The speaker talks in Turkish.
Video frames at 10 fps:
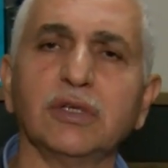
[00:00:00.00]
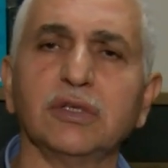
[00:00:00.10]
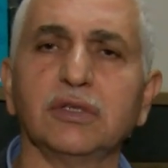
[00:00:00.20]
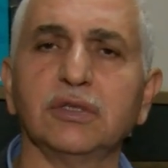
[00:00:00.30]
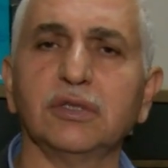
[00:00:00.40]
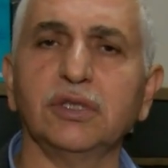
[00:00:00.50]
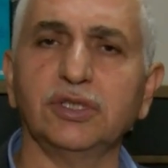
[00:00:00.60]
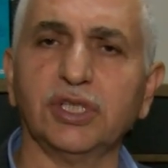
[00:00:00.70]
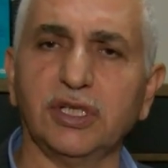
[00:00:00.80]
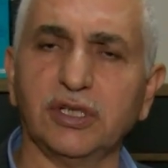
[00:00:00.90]
e,
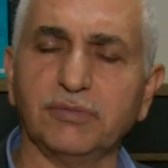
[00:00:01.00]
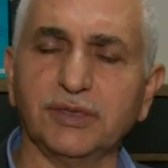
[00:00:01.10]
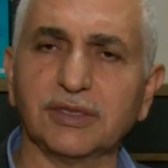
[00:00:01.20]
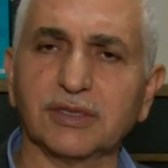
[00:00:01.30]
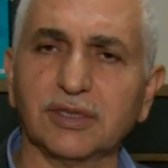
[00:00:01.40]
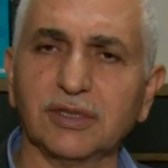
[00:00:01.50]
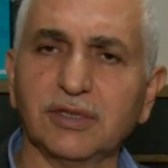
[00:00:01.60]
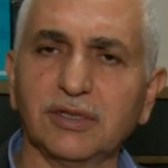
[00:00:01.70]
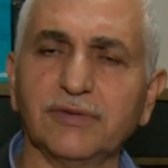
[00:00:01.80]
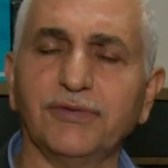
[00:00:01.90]
ilçelerimiz
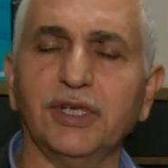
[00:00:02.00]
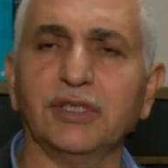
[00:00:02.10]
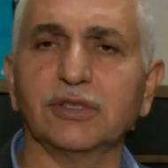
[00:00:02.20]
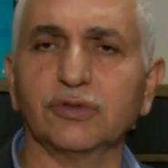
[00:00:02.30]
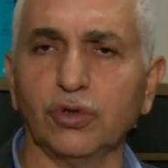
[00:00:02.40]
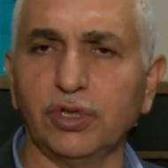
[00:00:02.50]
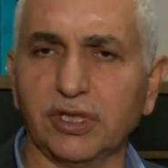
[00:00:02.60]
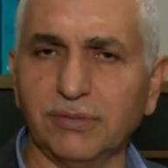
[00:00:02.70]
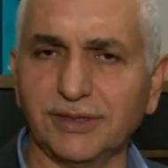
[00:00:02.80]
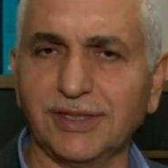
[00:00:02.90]
ve
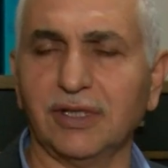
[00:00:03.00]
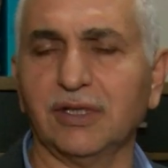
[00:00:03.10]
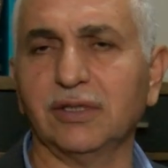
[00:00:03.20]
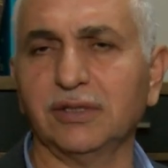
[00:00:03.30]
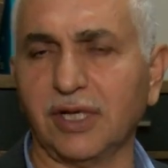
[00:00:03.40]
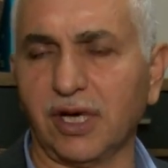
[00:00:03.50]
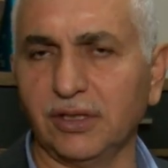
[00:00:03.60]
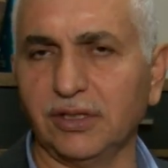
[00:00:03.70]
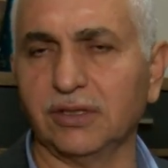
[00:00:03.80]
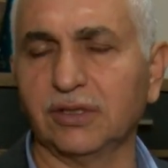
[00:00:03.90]
köylerimizde de
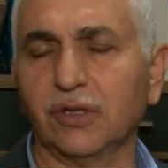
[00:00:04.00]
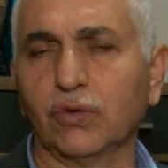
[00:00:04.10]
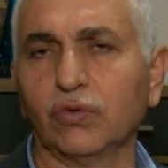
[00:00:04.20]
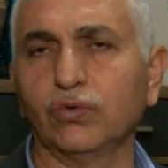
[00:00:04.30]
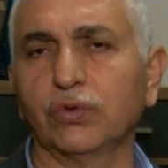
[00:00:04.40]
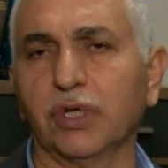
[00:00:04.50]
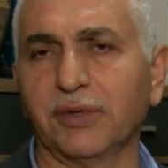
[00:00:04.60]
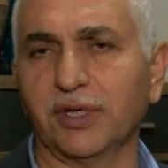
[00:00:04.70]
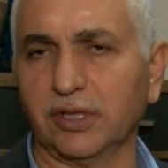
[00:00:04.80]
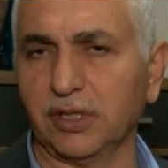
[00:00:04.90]
aynı
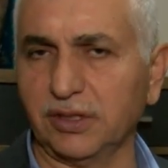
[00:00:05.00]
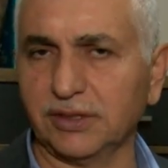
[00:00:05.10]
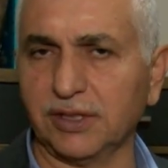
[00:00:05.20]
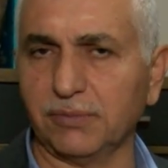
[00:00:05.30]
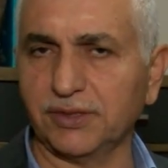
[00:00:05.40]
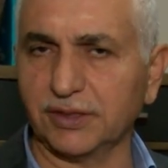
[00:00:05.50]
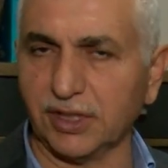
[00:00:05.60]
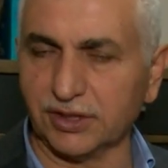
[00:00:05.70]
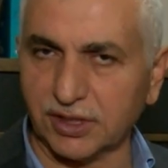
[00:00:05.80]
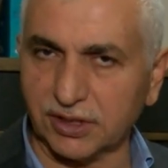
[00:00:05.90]
uygulamayı Allah'ın izniyle biz
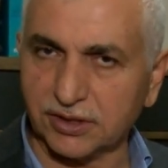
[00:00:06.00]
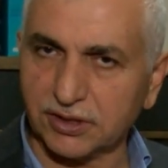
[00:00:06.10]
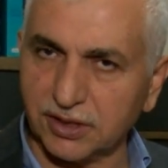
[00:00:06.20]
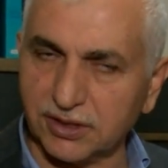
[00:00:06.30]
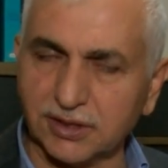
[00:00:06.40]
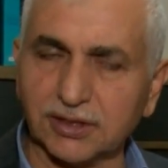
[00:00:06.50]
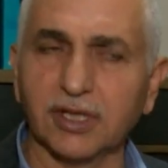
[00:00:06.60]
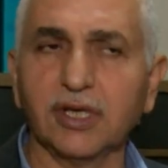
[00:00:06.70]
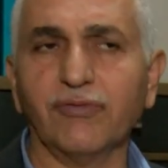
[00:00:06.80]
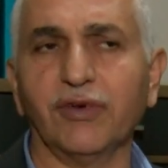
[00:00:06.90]
gerçekleştireceğiz.
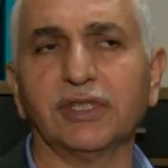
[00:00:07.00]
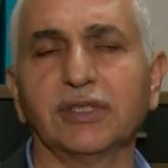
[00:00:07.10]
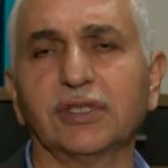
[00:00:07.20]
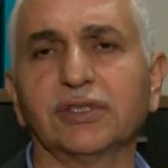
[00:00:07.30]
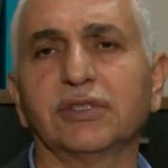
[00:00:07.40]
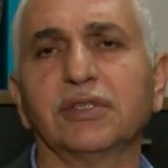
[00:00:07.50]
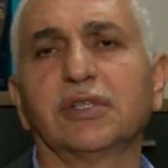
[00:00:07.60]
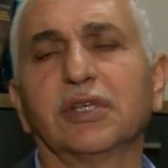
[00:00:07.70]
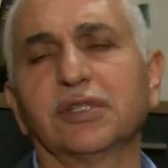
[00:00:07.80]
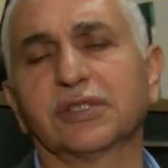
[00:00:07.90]
Vatandaşın
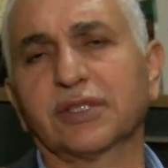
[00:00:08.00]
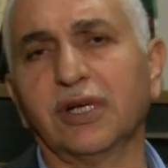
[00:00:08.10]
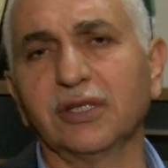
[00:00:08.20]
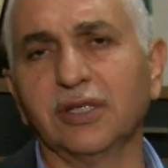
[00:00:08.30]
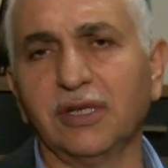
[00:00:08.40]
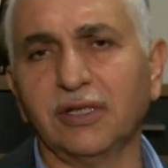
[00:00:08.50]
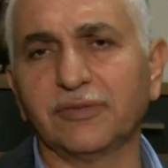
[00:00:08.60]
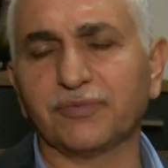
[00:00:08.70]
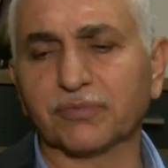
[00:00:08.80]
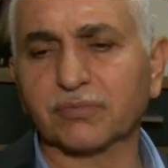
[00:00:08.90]
ısrarla
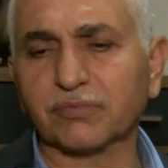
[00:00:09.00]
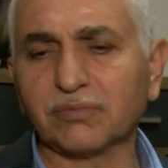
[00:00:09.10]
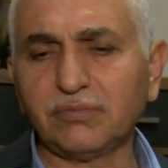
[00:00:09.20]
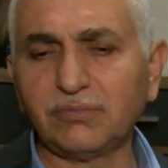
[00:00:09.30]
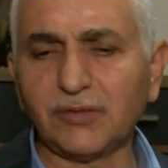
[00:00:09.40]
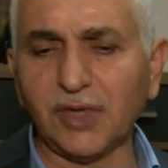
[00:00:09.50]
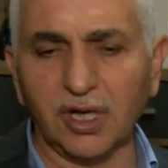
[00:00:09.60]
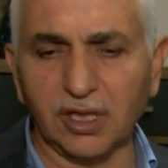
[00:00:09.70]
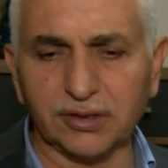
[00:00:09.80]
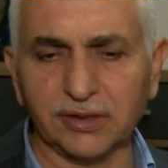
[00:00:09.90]

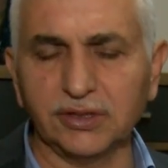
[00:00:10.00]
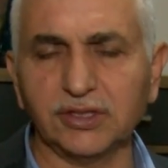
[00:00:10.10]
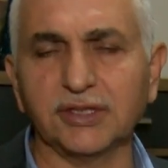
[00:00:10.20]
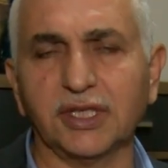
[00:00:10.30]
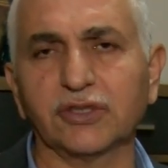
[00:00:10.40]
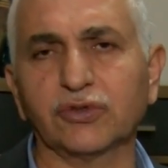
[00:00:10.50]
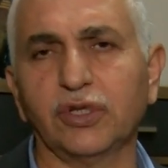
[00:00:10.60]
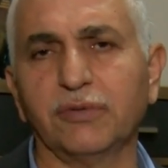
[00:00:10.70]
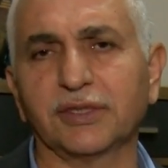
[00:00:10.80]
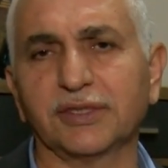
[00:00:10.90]
altını çizerek
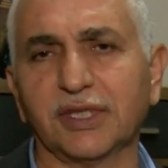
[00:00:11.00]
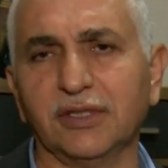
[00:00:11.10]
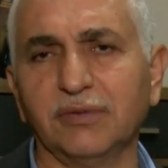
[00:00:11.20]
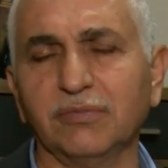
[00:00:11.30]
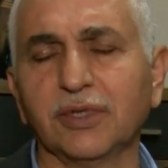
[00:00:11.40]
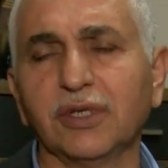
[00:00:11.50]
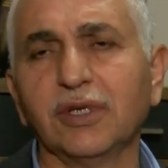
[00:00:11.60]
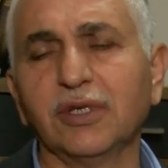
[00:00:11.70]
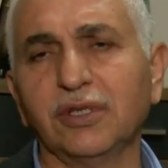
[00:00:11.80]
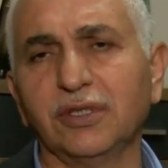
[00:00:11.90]
söylemek istediğim
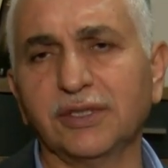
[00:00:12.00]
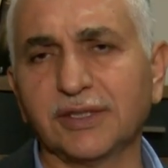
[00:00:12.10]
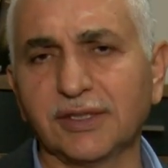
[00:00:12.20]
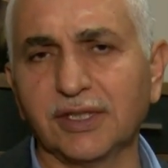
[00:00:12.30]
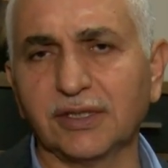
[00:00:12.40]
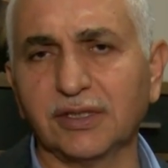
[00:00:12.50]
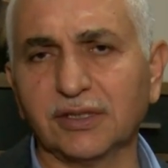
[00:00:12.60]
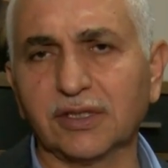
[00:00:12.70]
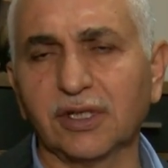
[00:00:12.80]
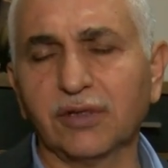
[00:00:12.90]
e,
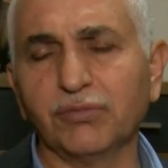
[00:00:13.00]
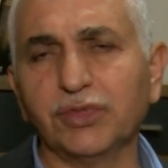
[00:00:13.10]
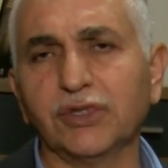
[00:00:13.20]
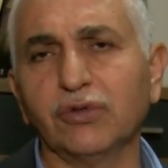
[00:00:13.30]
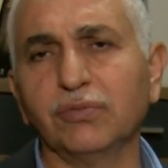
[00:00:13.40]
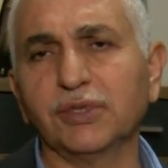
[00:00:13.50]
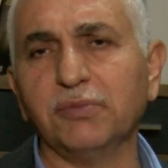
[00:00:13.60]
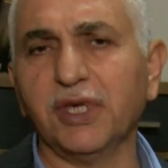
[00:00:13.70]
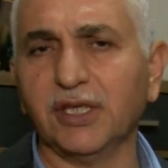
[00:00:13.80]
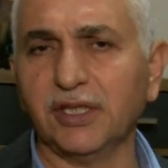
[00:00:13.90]
işsizliktir. Biz de
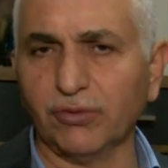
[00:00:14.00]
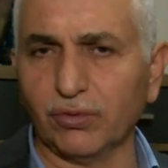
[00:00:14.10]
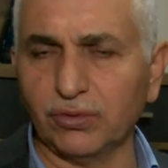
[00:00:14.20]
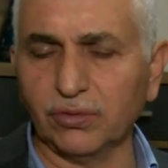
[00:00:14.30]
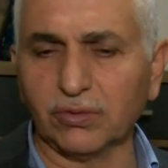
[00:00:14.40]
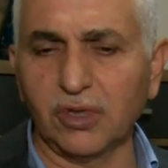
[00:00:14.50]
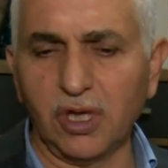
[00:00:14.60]
önümüze bir hedef koyduk.